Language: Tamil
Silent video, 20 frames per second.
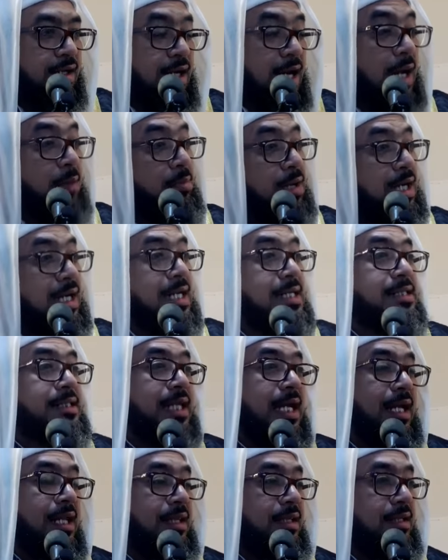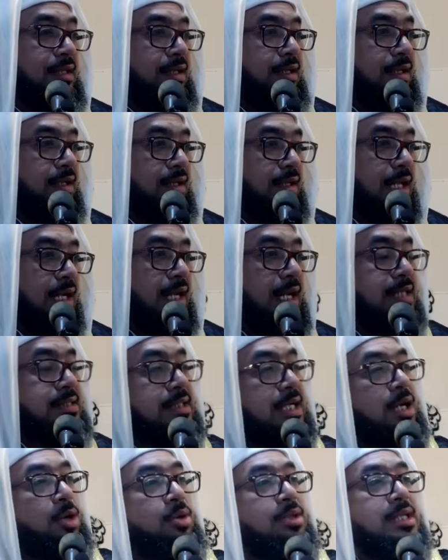நாமெல்லாம் சேர்ந்து எல்லா
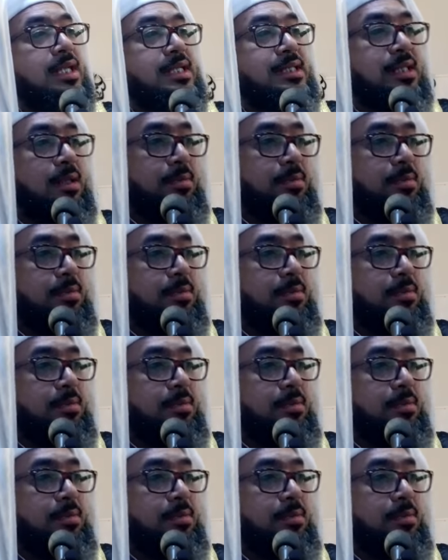சகோதர